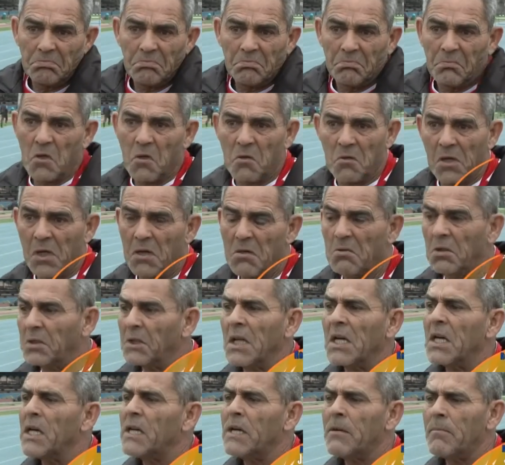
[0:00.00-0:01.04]
no creo que
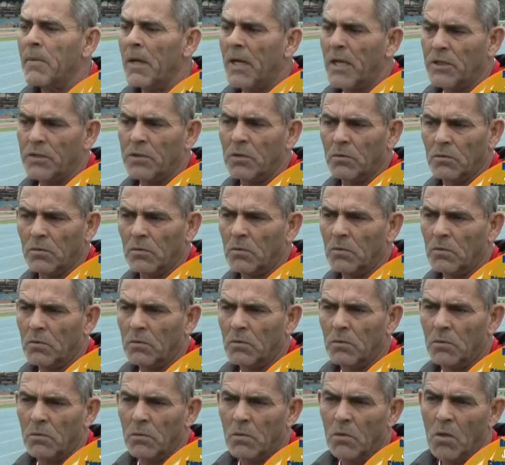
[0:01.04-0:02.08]
tenga reparación.
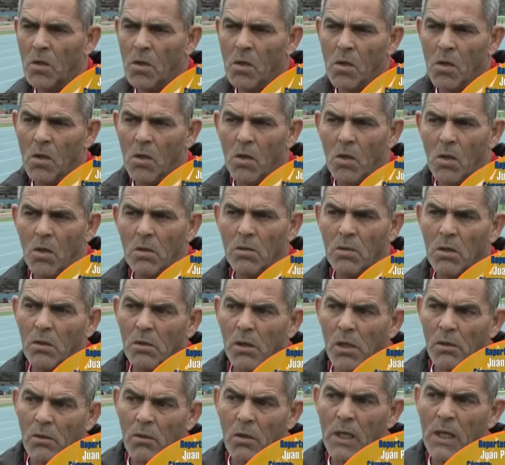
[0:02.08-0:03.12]
Yo
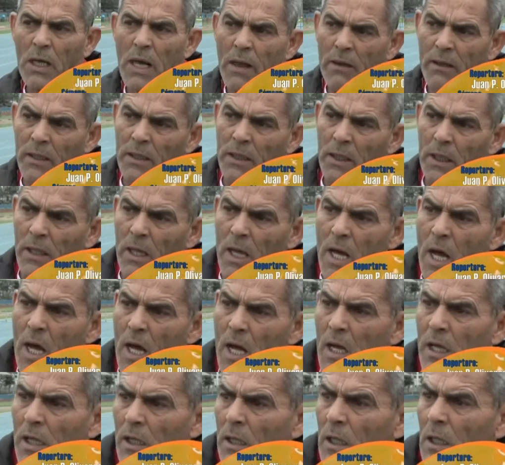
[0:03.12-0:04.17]
creo que la
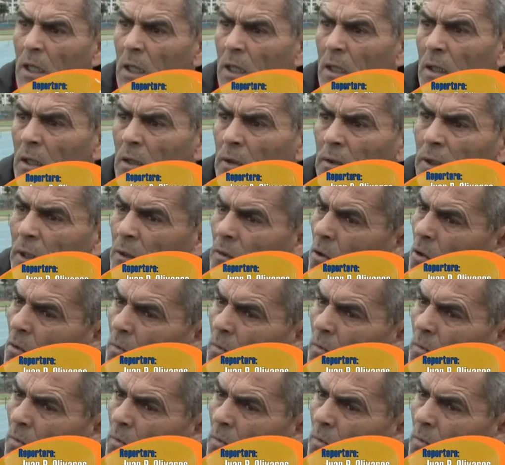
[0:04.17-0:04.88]
dignidad de un